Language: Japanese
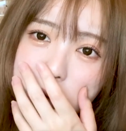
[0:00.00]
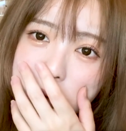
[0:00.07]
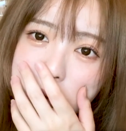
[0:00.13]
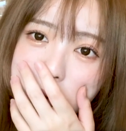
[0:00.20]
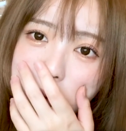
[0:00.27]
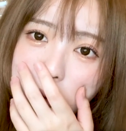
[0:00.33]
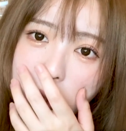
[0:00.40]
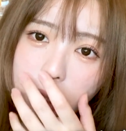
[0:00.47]

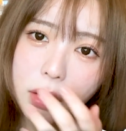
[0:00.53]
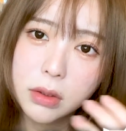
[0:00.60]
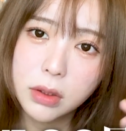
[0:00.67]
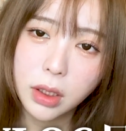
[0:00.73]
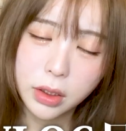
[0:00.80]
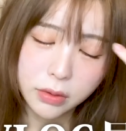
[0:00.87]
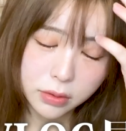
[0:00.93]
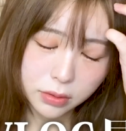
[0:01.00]
司15貫
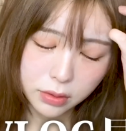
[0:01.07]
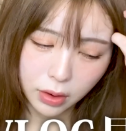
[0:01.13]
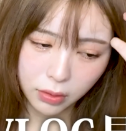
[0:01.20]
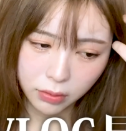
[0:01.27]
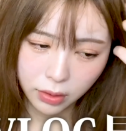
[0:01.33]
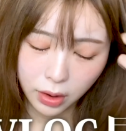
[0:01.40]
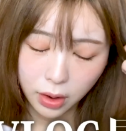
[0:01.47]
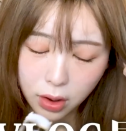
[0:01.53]
ぐらい食ったの
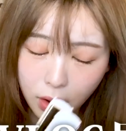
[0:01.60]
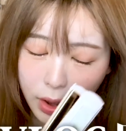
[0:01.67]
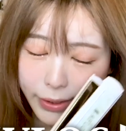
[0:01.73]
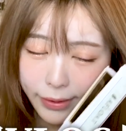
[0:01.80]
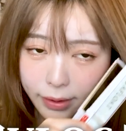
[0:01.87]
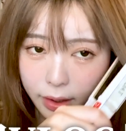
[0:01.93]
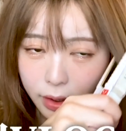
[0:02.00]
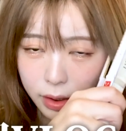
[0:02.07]
ね
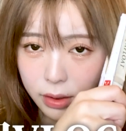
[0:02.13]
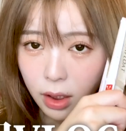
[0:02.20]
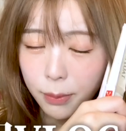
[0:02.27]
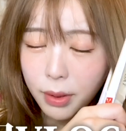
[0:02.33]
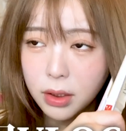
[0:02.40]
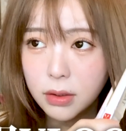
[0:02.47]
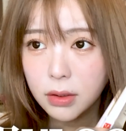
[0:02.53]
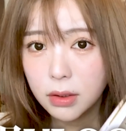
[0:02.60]
えや
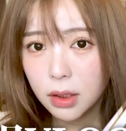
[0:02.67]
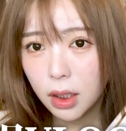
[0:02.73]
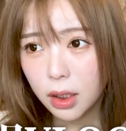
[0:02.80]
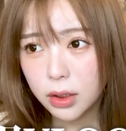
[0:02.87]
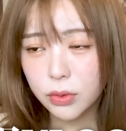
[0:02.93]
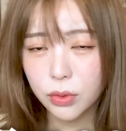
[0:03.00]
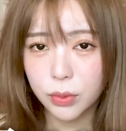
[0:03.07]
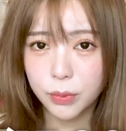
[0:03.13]
ばく
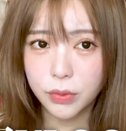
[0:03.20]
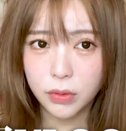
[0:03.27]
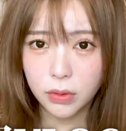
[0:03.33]
ないと思っ